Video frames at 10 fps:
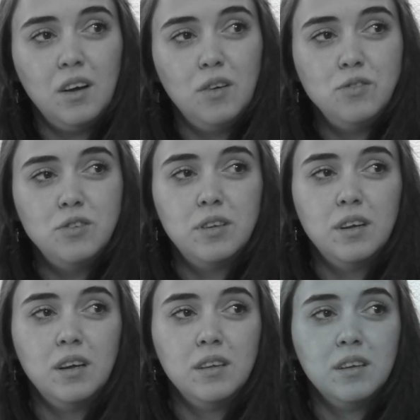
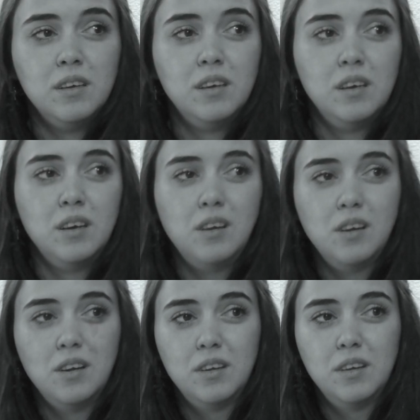Önceden
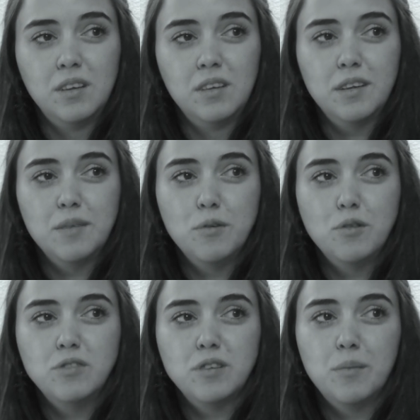değil mi?
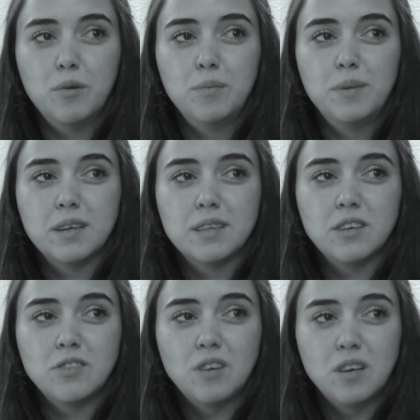Önceden böyle biraz
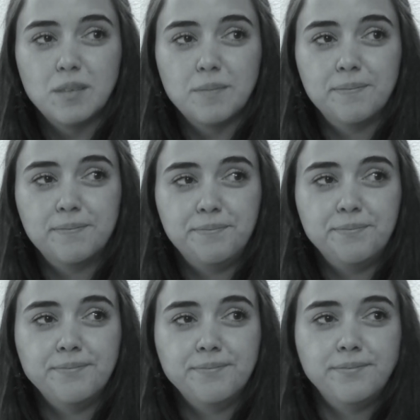daha şeydim.
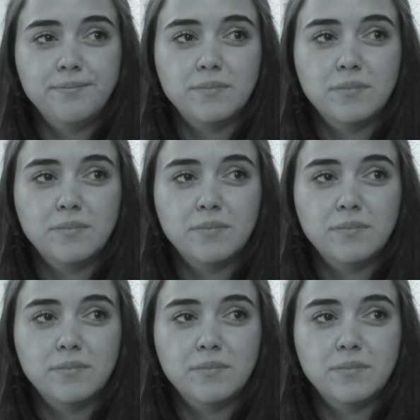Hmm.